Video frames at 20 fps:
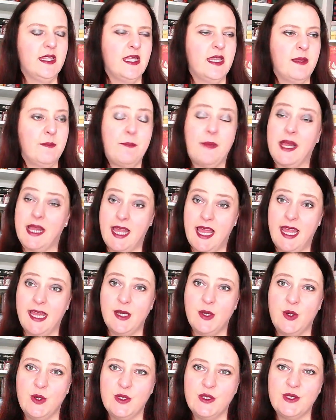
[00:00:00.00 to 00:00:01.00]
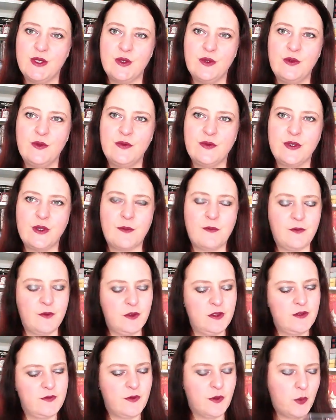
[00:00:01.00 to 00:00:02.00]
mal kein Holzduft, obwohl
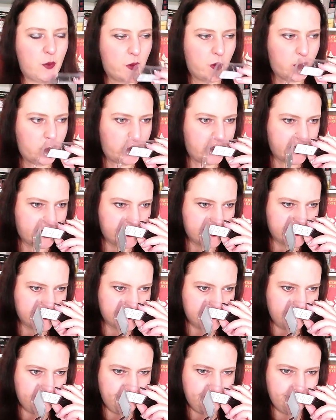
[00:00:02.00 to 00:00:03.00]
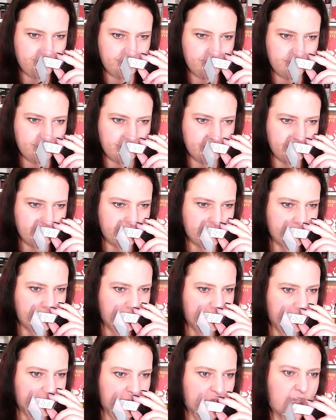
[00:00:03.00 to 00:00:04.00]
es von Woodwick ist.
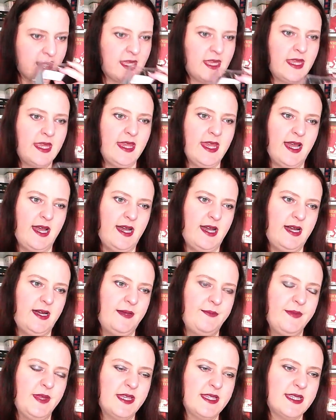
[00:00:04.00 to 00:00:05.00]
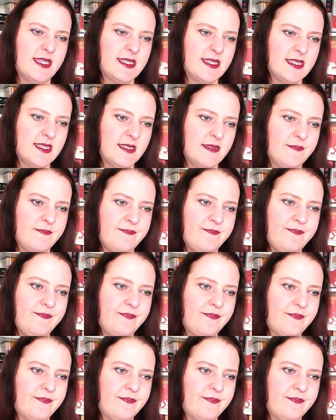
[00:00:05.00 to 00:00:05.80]
Ja, es ist ein